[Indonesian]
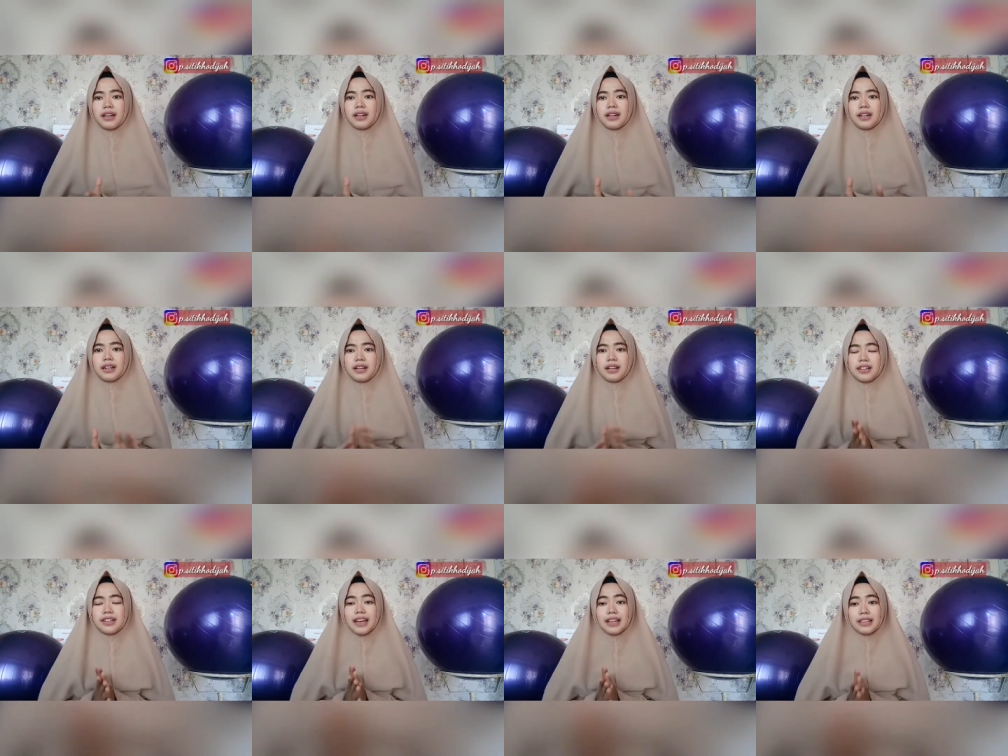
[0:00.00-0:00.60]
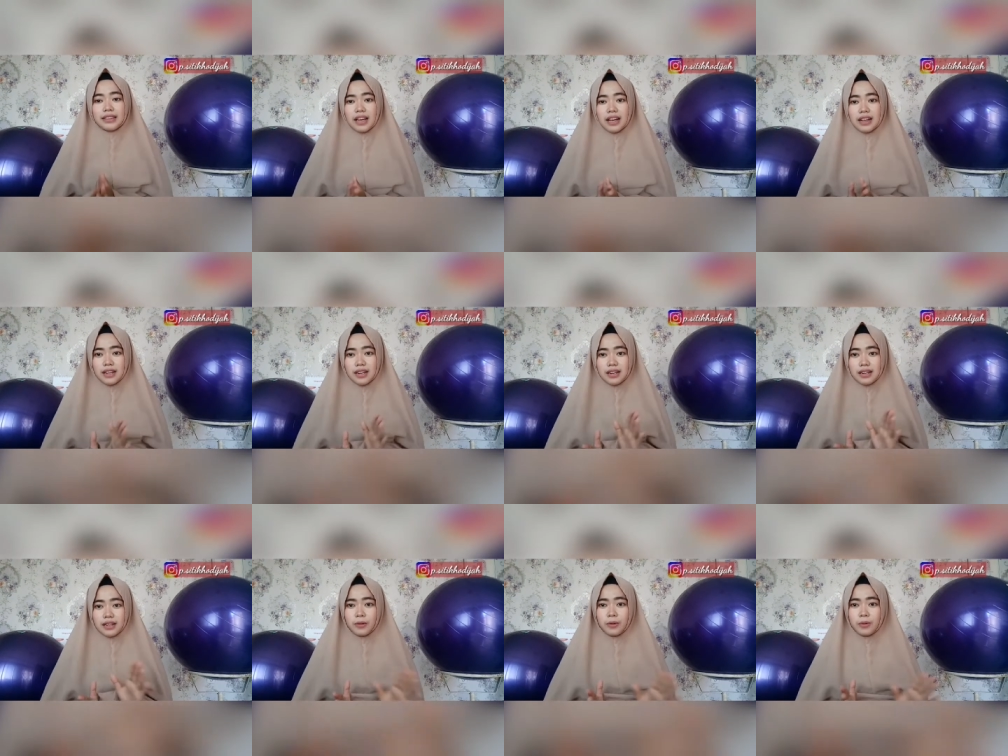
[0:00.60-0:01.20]
e, datang
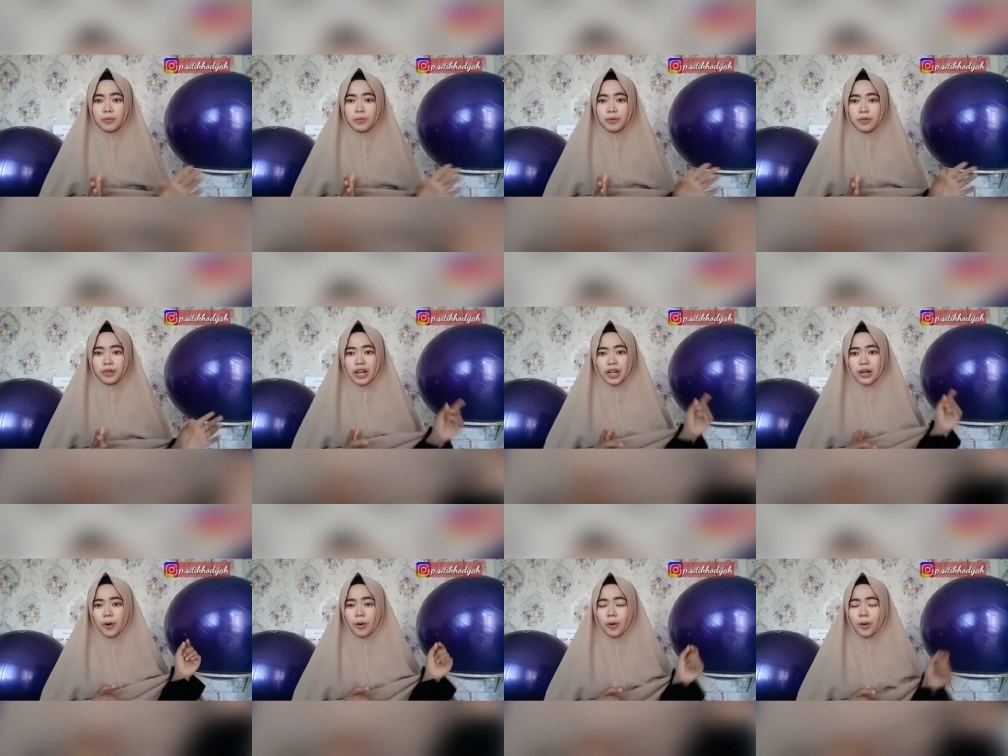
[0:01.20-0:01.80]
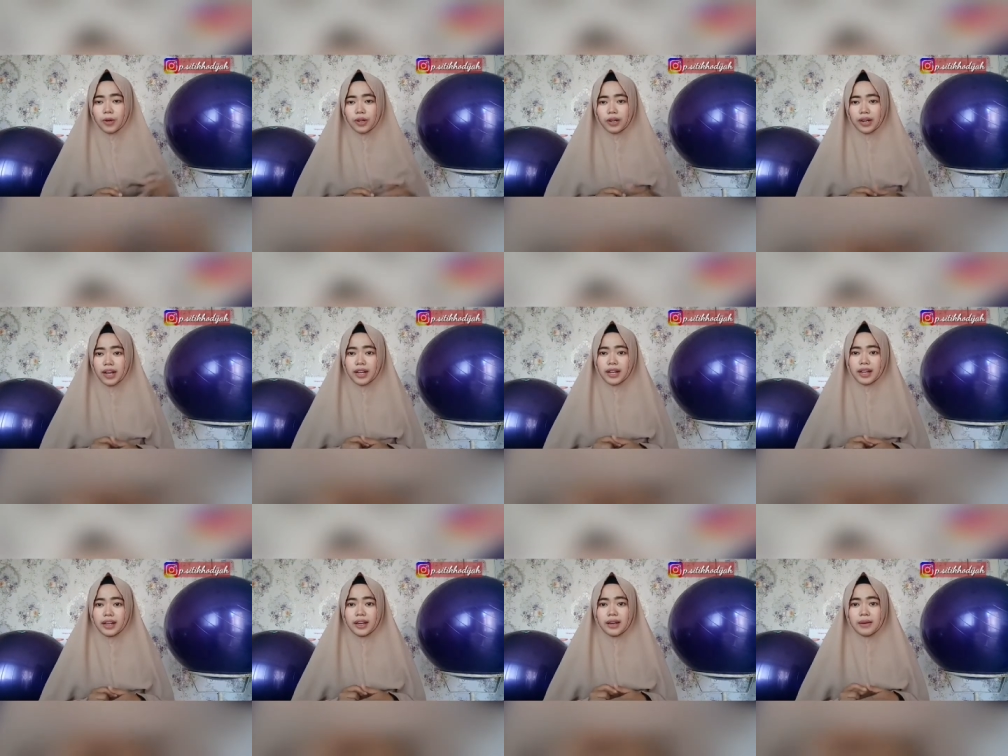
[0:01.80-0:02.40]
ke kerumunan
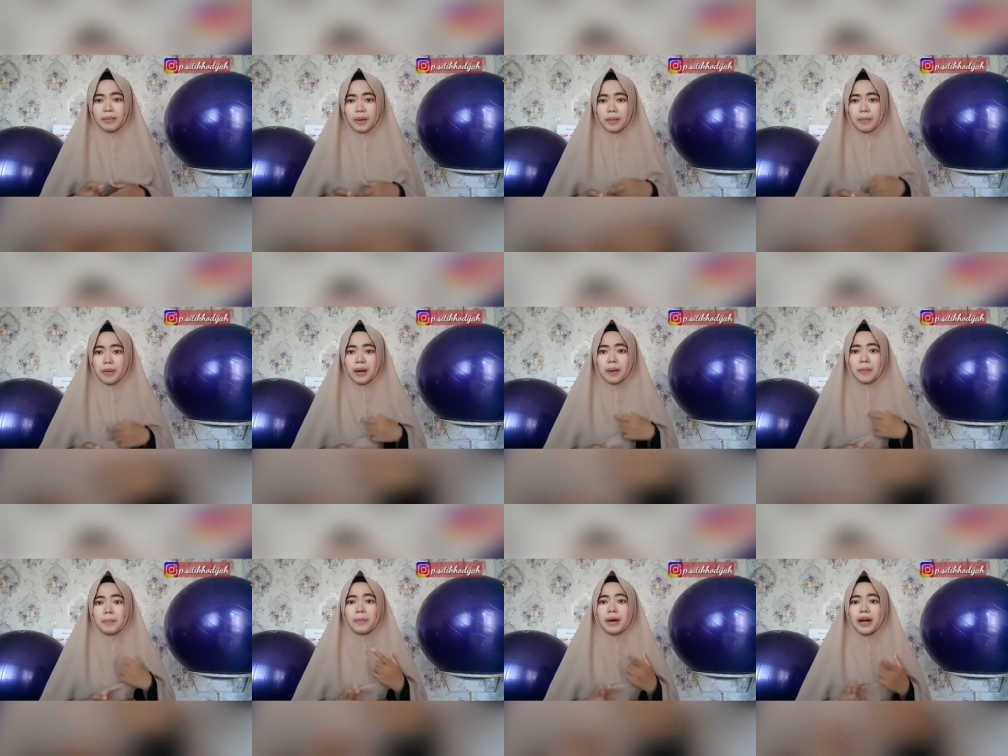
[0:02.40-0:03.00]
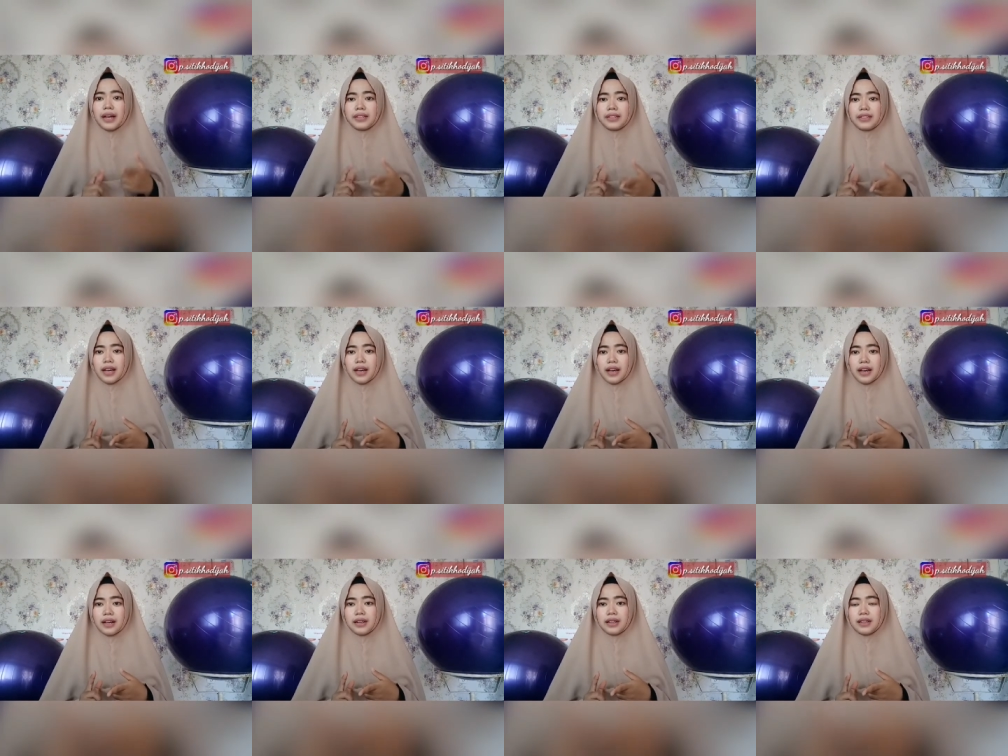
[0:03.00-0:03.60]
orang yang memang
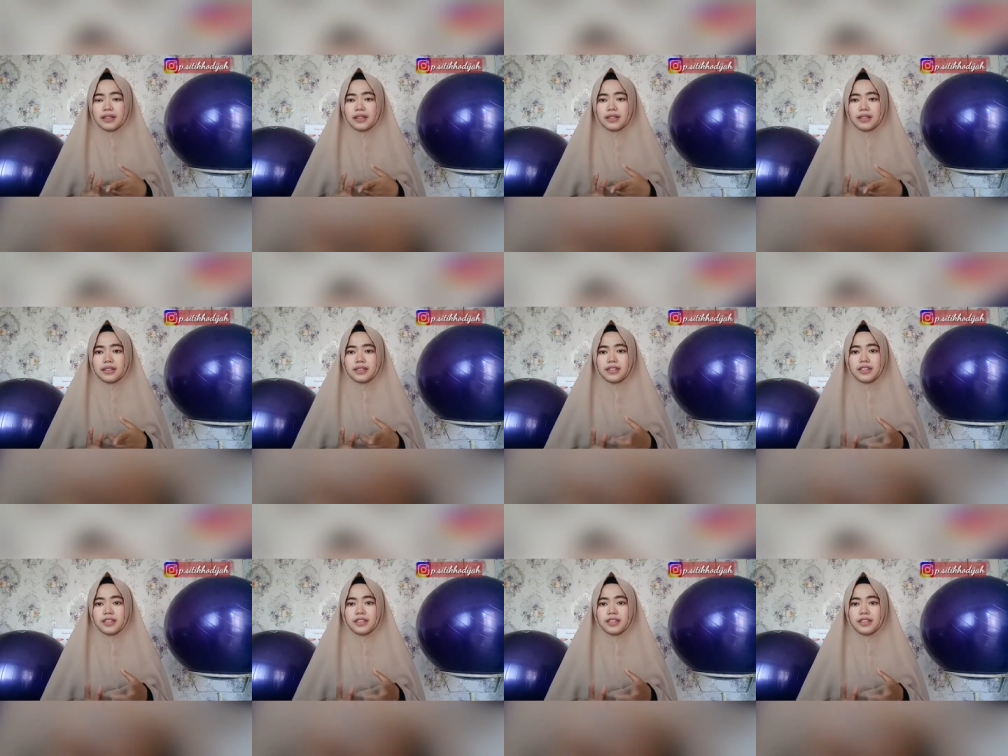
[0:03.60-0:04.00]
banyak e,